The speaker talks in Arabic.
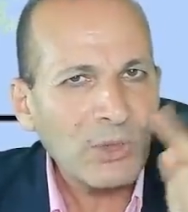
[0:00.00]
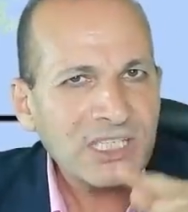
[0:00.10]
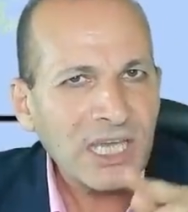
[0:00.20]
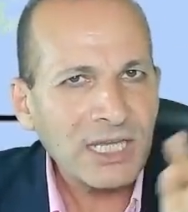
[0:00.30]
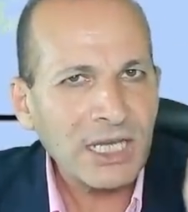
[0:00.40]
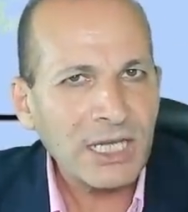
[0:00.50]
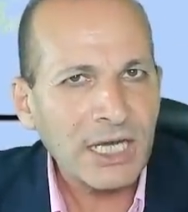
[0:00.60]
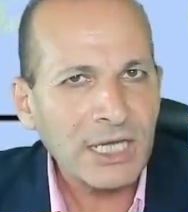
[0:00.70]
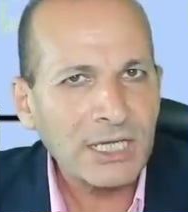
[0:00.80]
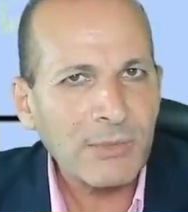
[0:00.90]
وسائل
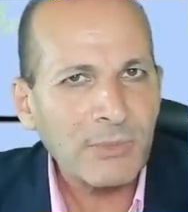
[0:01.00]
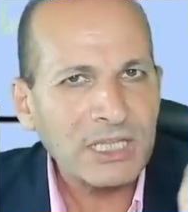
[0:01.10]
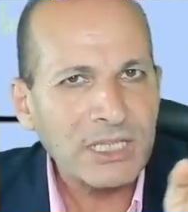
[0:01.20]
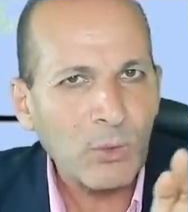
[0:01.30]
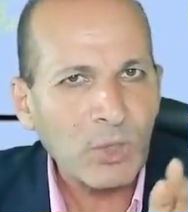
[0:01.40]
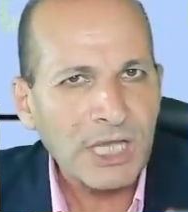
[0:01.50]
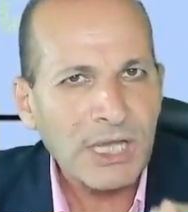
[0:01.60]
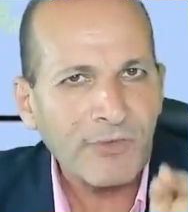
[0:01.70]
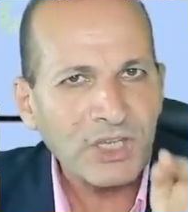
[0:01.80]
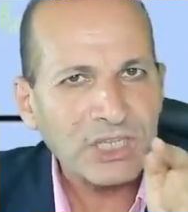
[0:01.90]
الاعلام
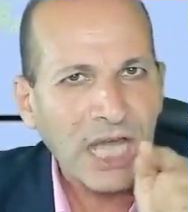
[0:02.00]
الدوليه في